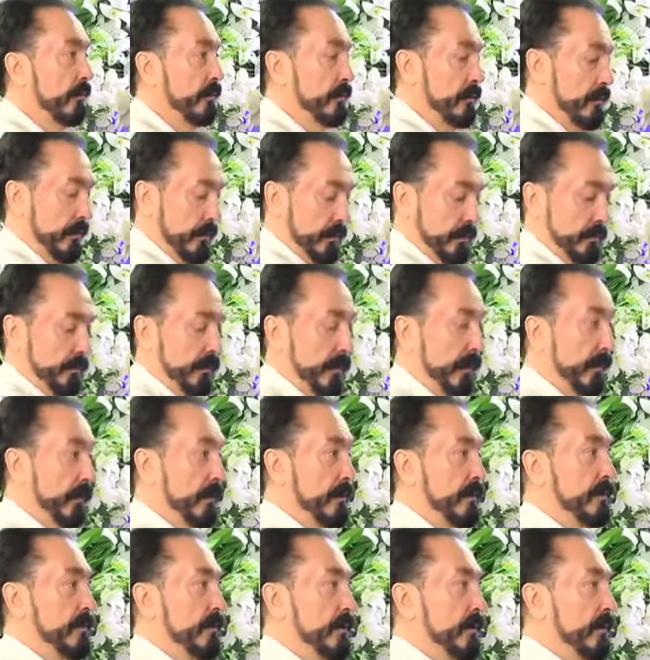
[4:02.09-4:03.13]
Mesela ipek
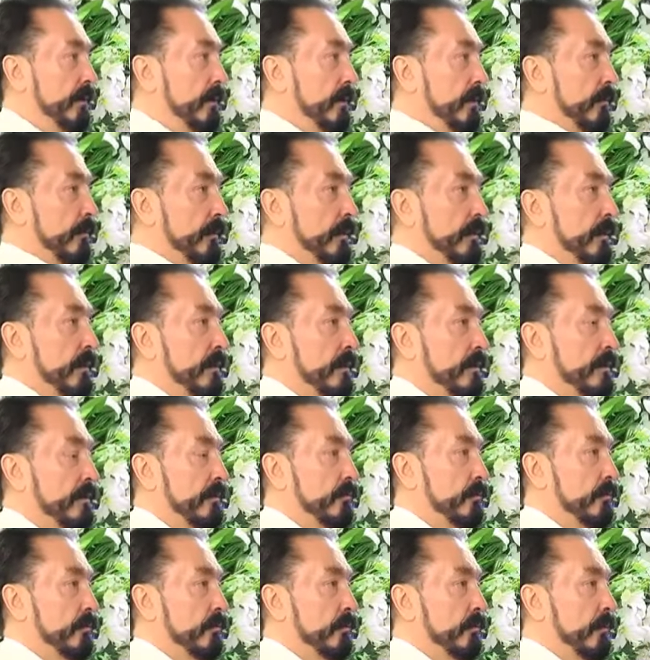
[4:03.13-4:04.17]
istediğin gibi
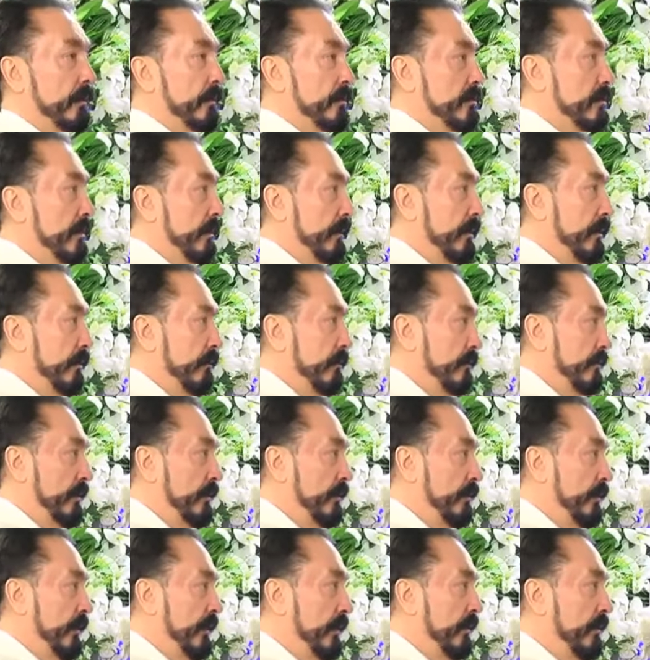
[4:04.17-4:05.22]
giyersin. Üstündeki çekerse
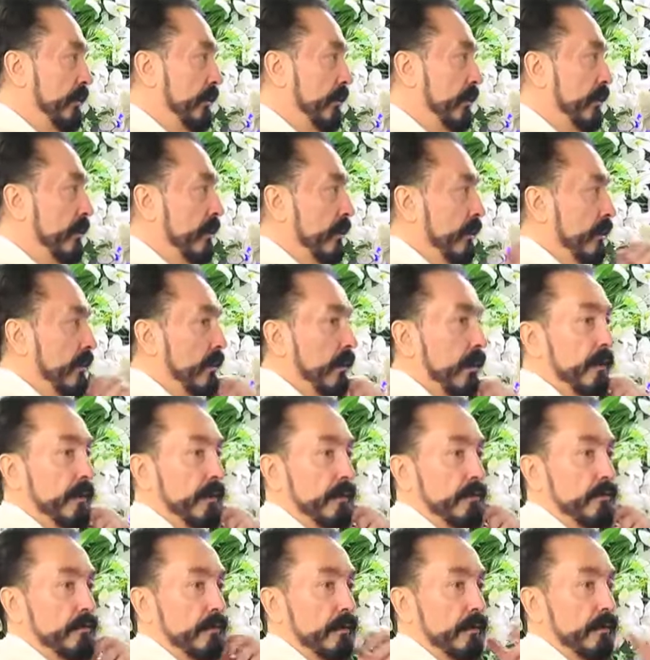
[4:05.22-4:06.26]
ipek.
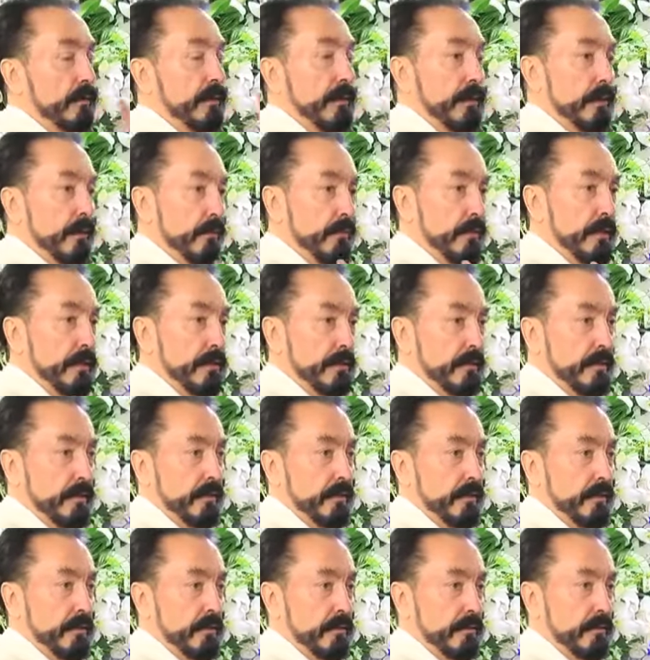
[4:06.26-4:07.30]
Gayet güzel. Niye giymiyorsun
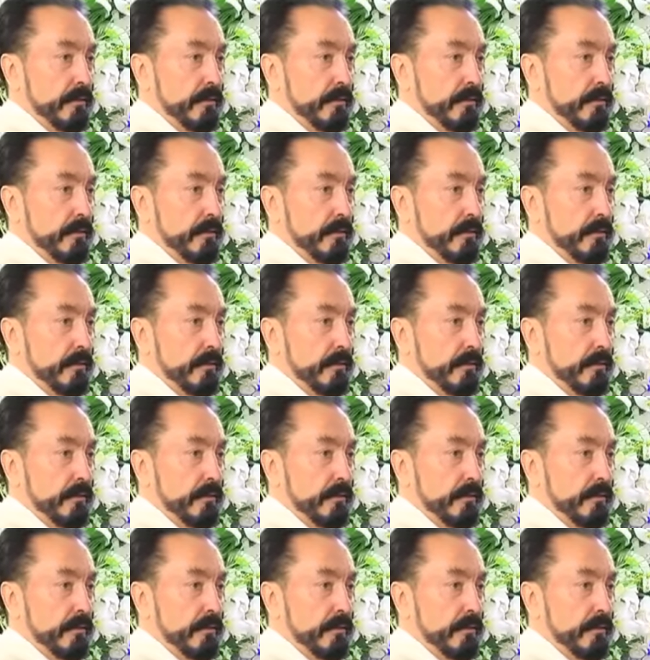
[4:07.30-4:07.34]
ya?